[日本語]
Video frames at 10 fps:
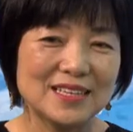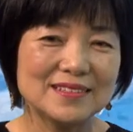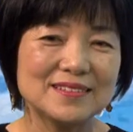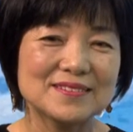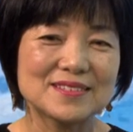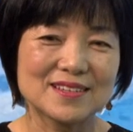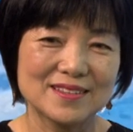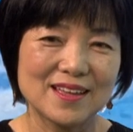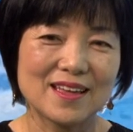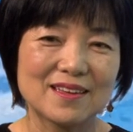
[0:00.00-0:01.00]
なんて言うんです
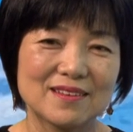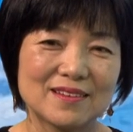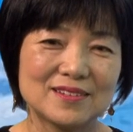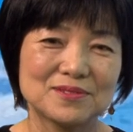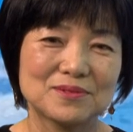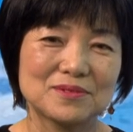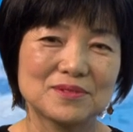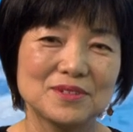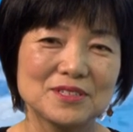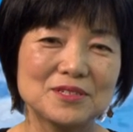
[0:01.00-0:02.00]
かねあの聞く
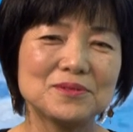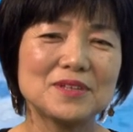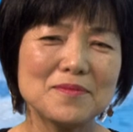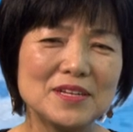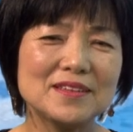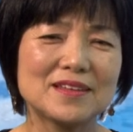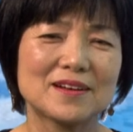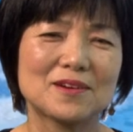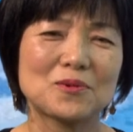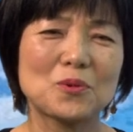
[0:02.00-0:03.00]
たびになん
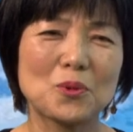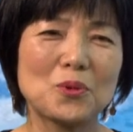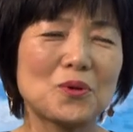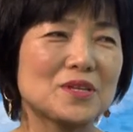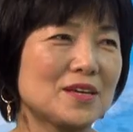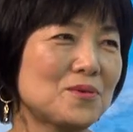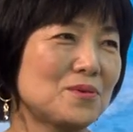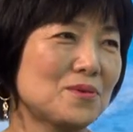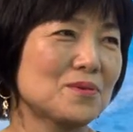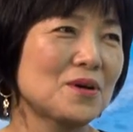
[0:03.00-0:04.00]
か心に
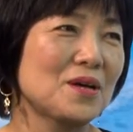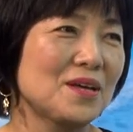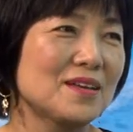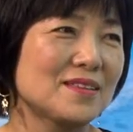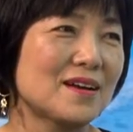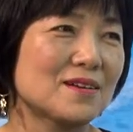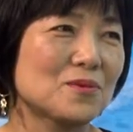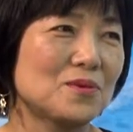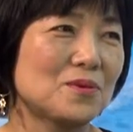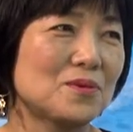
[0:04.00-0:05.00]
こうなんか
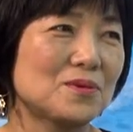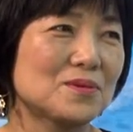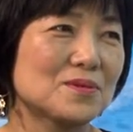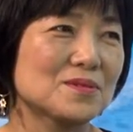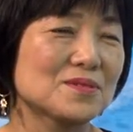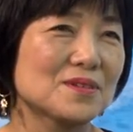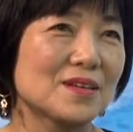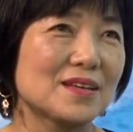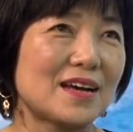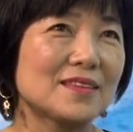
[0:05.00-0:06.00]
こ
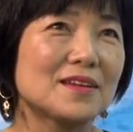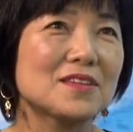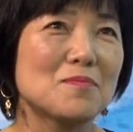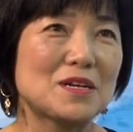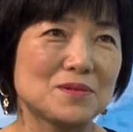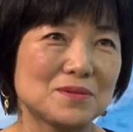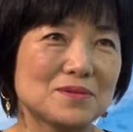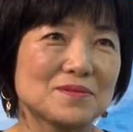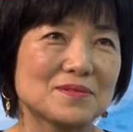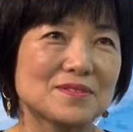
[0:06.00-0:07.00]
う温まる
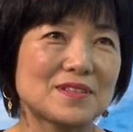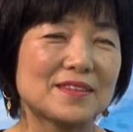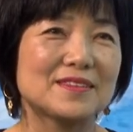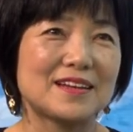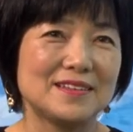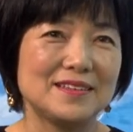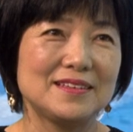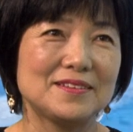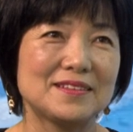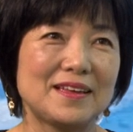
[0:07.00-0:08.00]
だった
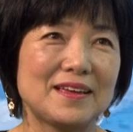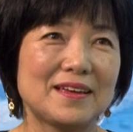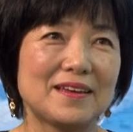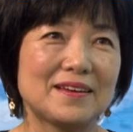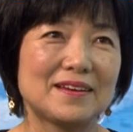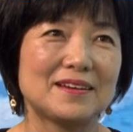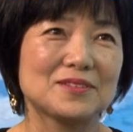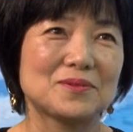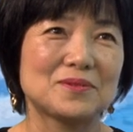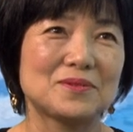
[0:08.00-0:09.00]
りであ
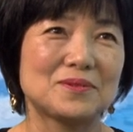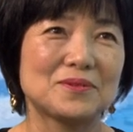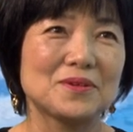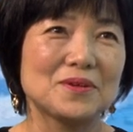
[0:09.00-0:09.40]
の